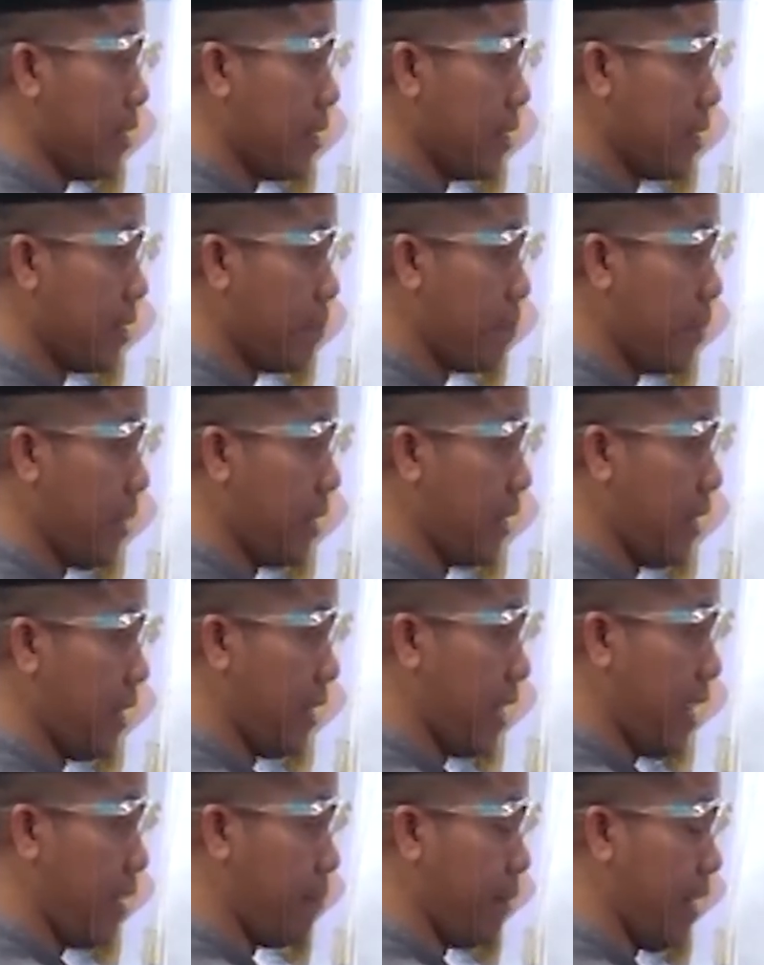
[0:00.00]
seperti
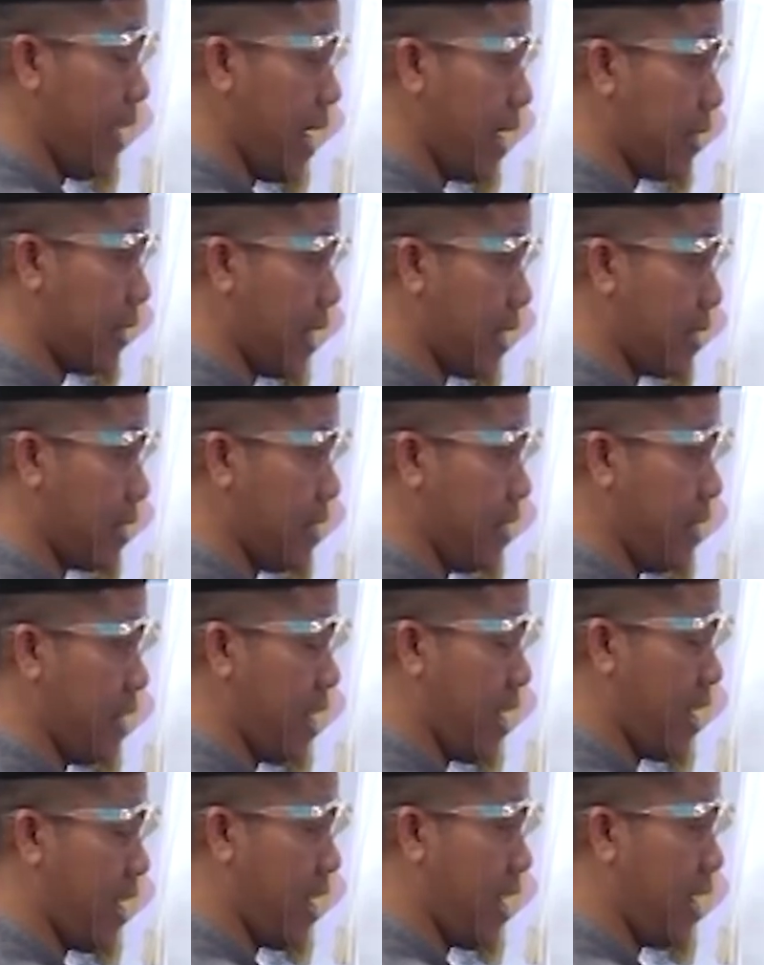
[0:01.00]
6 di
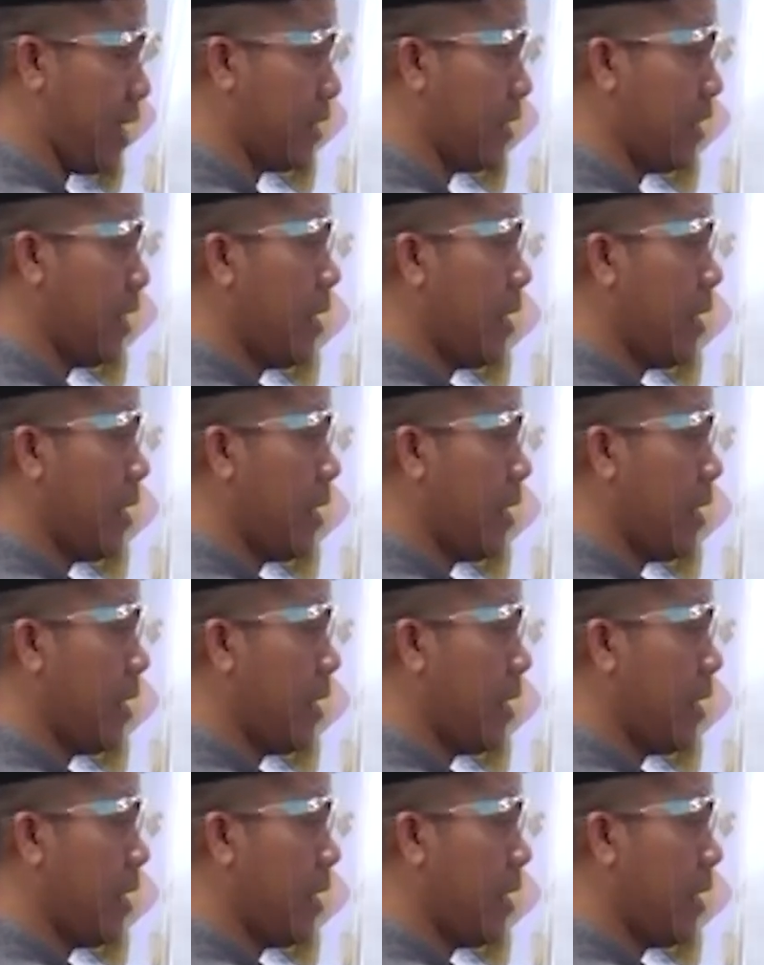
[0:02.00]
atasnya,